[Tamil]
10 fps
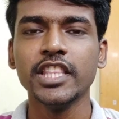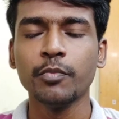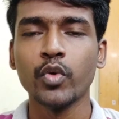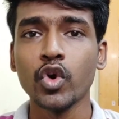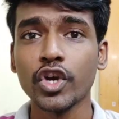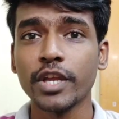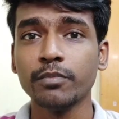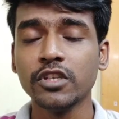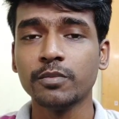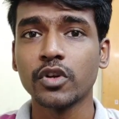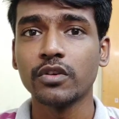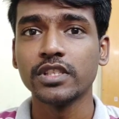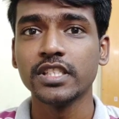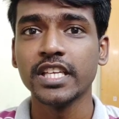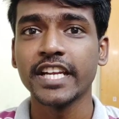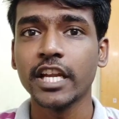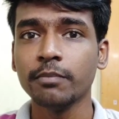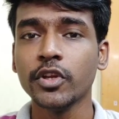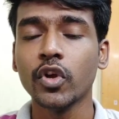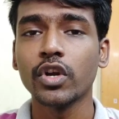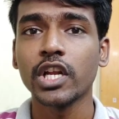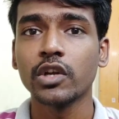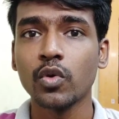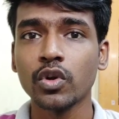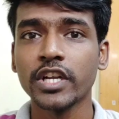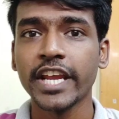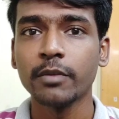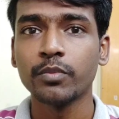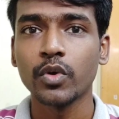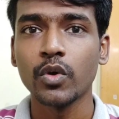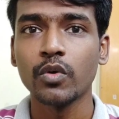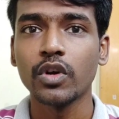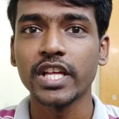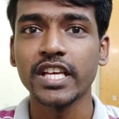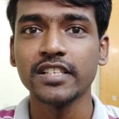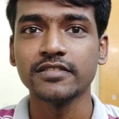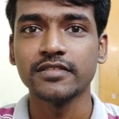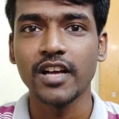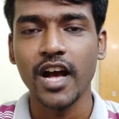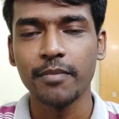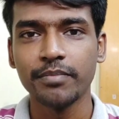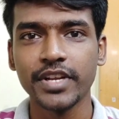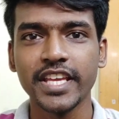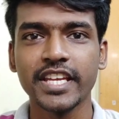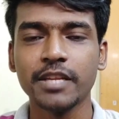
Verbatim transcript: இந்த போக்கோ எம் டூ ப்ரோ வந்து ரெட்மியோட நோட் நைன் ப்ரோவோட அப்படியே